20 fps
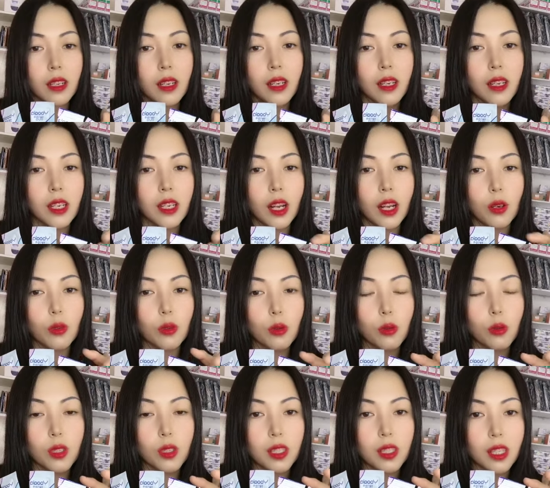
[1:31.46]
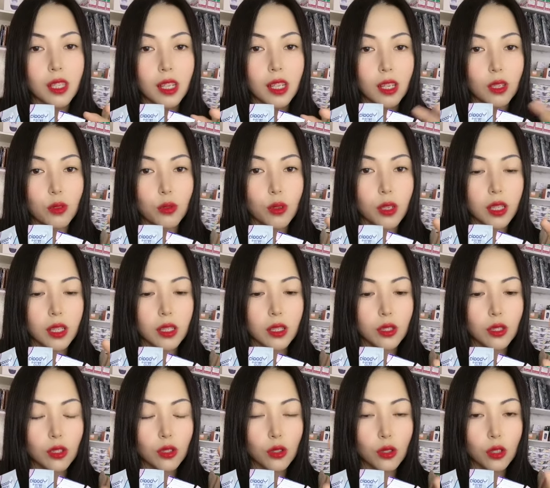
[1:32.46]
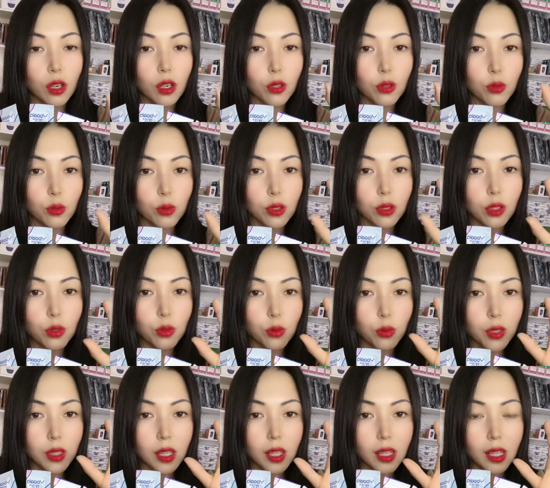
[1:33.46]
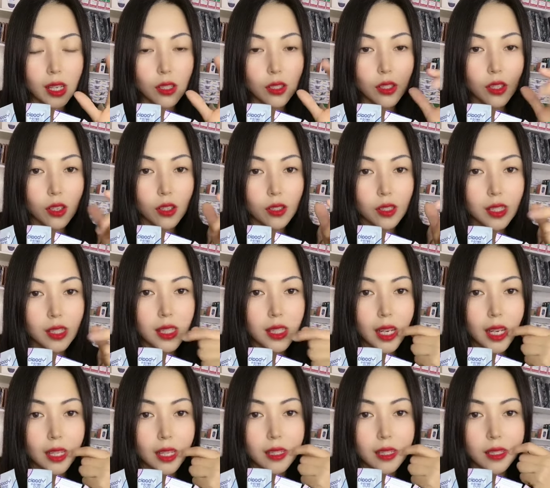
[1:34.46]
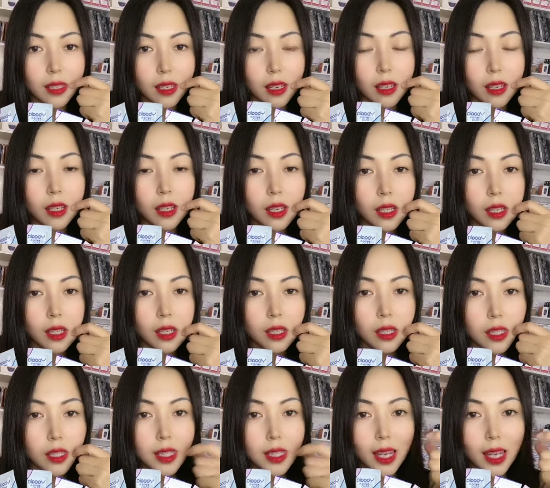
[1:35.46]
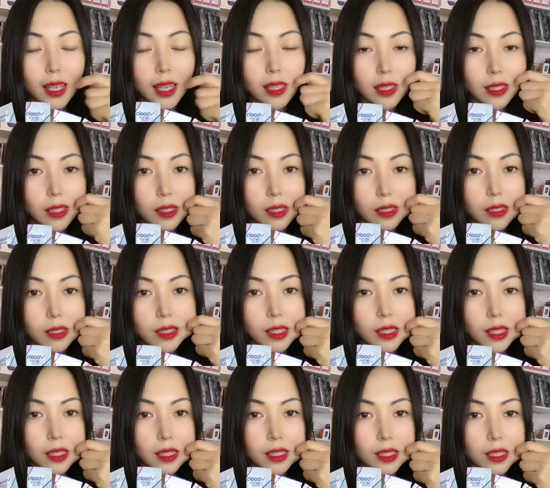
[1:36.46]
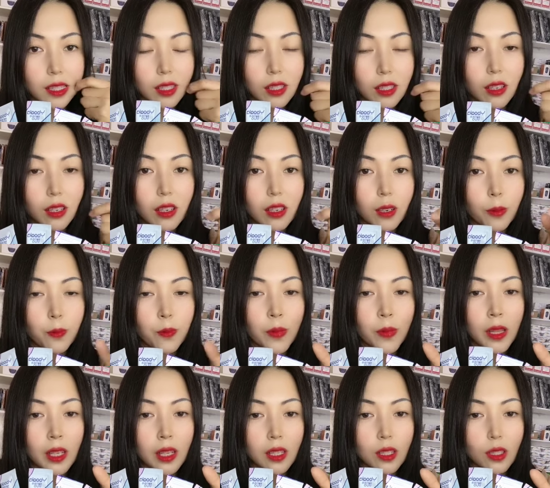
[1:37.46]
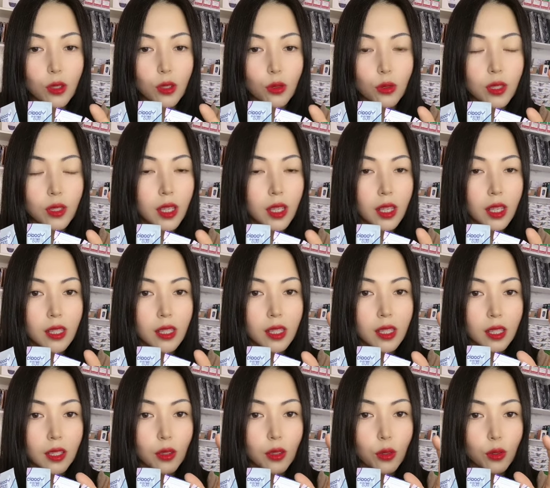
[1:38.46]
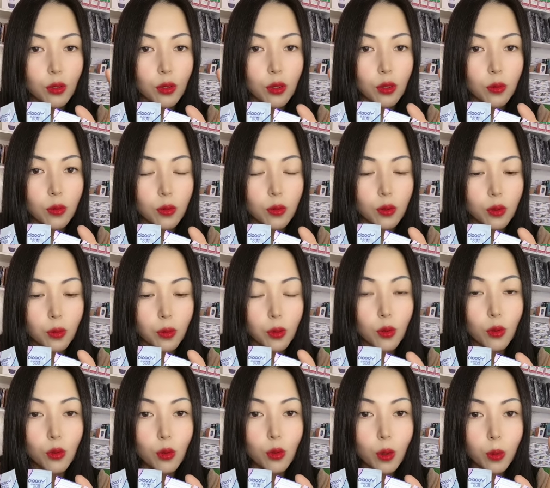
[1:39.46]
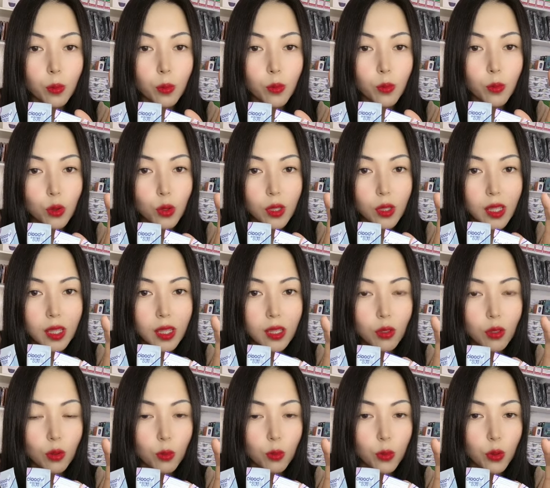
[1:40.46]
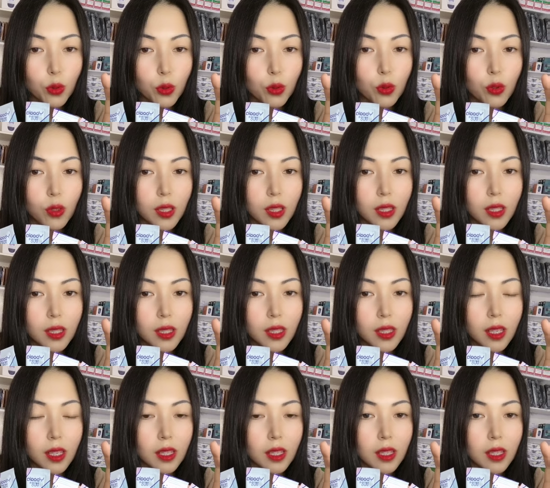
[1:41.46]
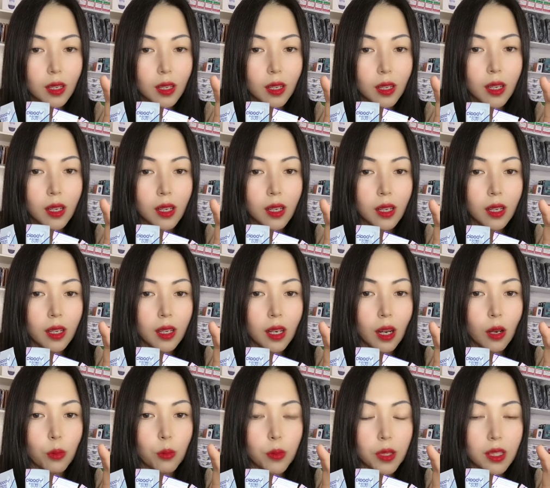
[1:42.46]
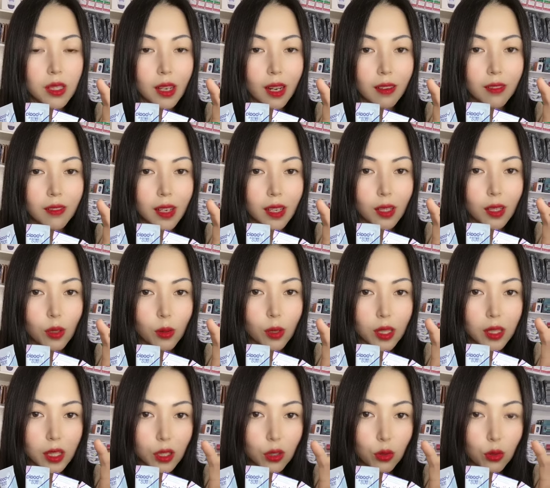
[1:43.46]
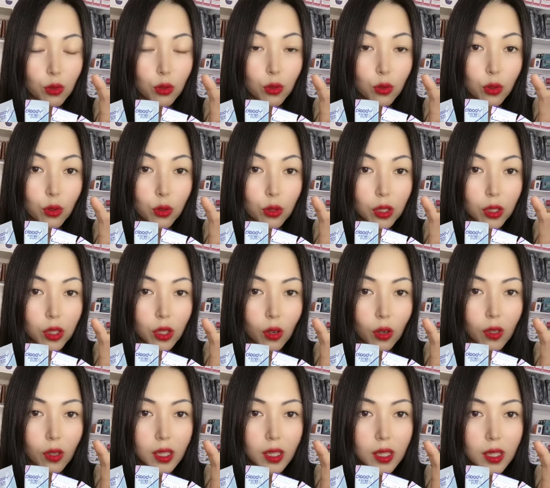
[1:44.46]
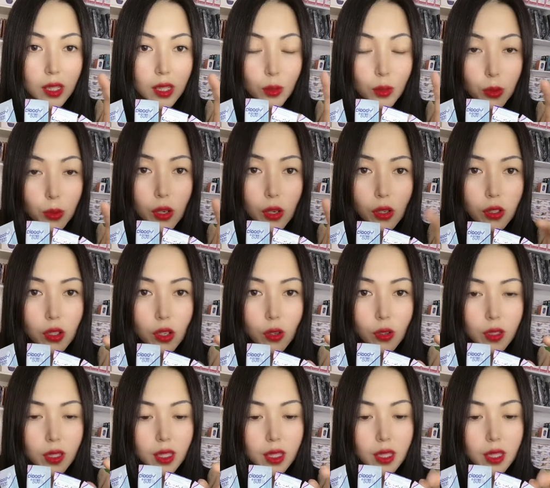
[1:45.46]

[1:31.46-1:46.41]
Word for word: 然后过几天它就开始像有的有些它想下这个下你的现在这个的啊，你就前期你你如果出现这种，比如说你今天吃了，然后没啥反应的话，它就属于一个调理期，你不要着急。